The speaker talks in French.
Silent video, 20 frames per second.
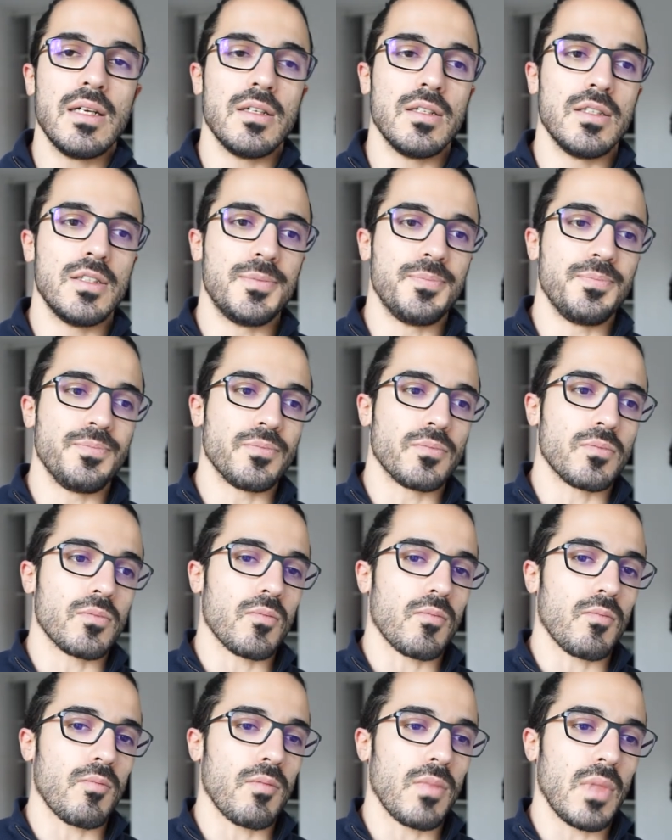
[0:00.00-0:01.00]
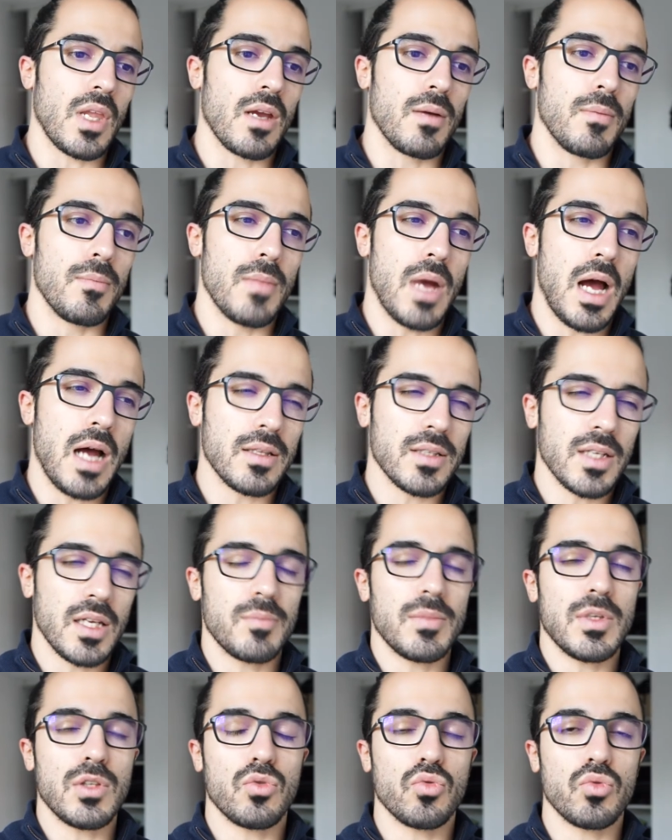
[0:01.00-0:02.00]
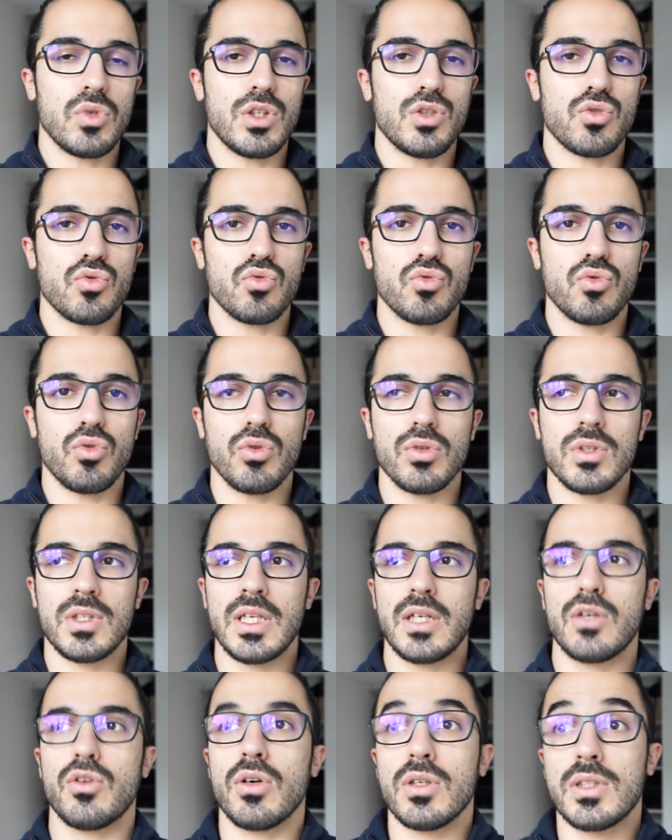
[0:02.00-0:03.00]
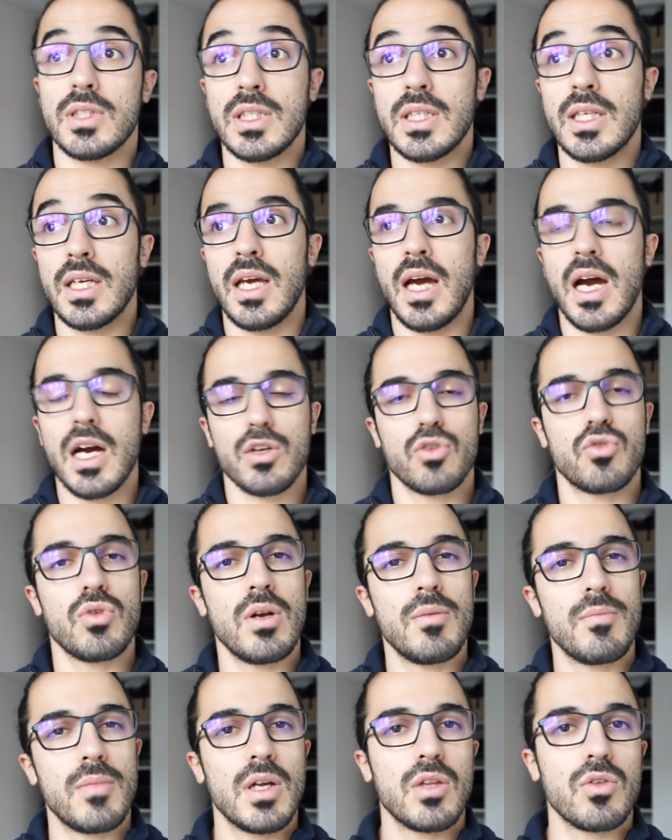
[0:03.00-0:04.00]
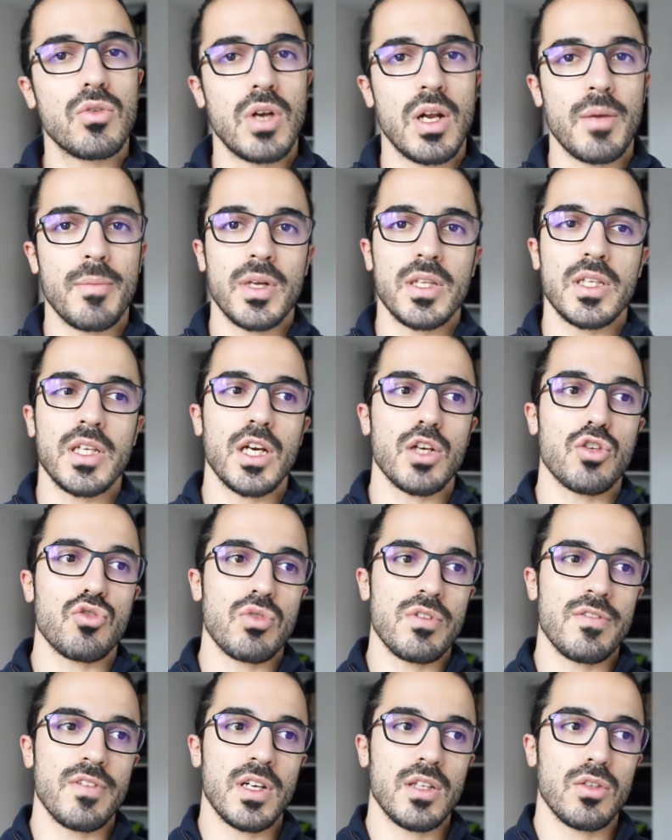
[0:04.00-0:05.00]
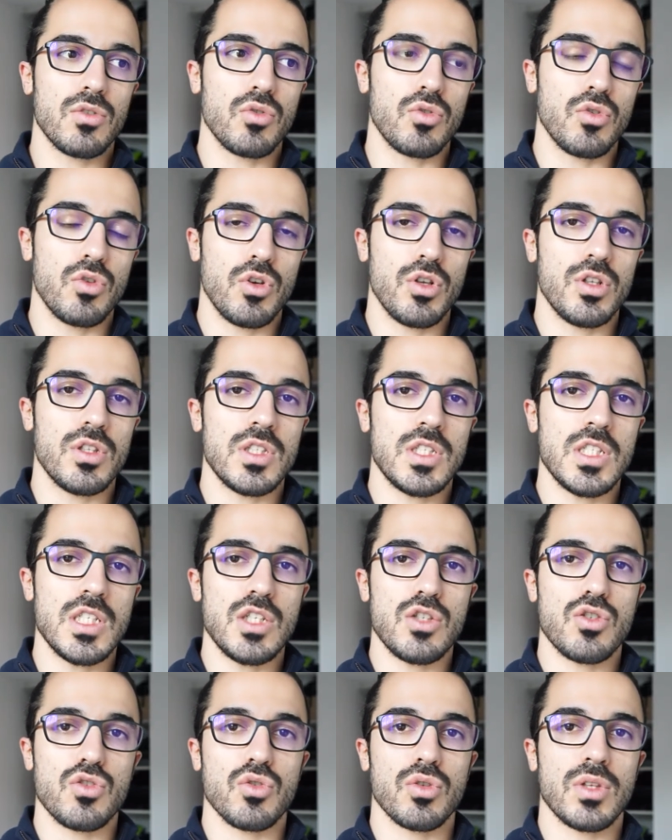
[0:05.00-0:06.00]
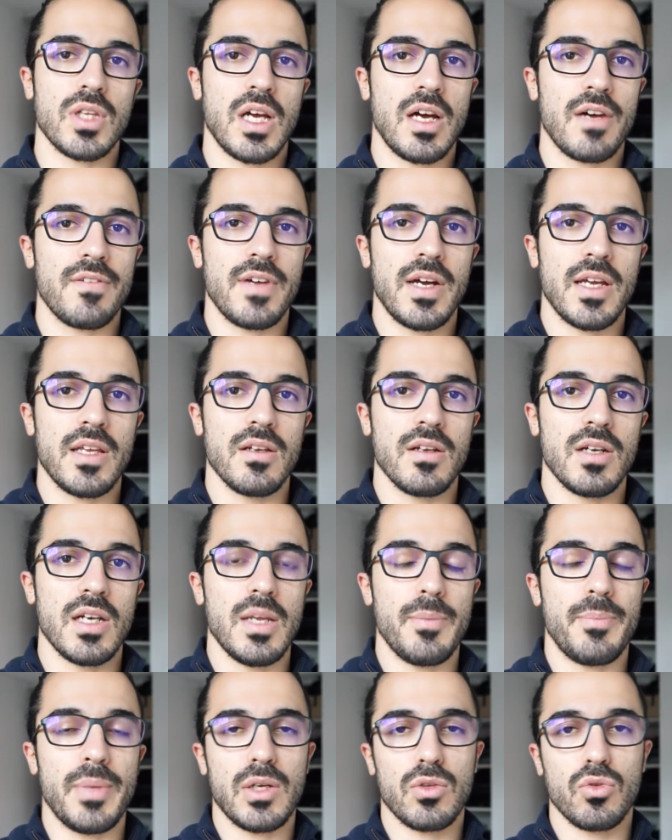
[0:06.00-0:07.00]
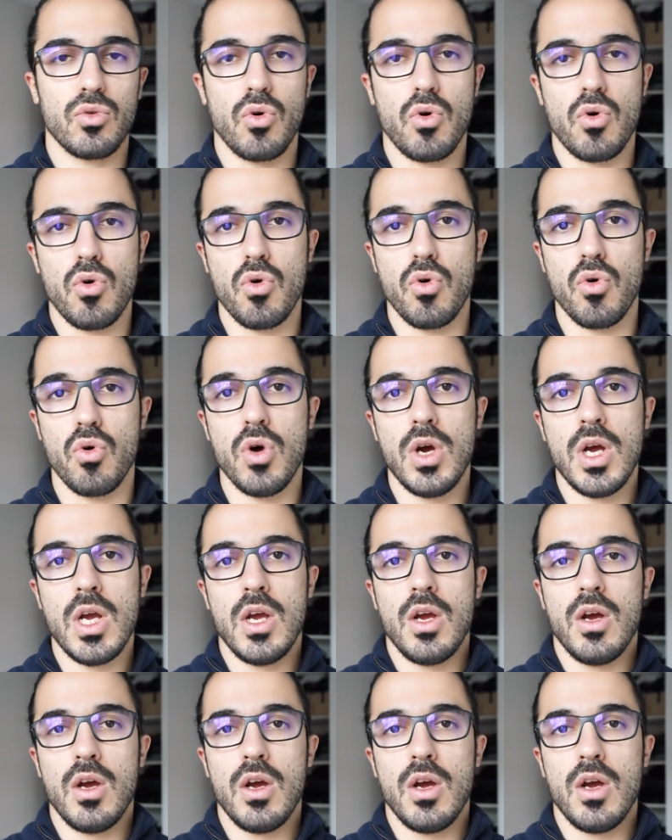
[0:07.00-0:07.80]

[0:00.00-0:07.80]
Euh, entraînement tous les jours, décortiqué actuellement de la manière suivante. Le lundi, je travaille les pectoraux.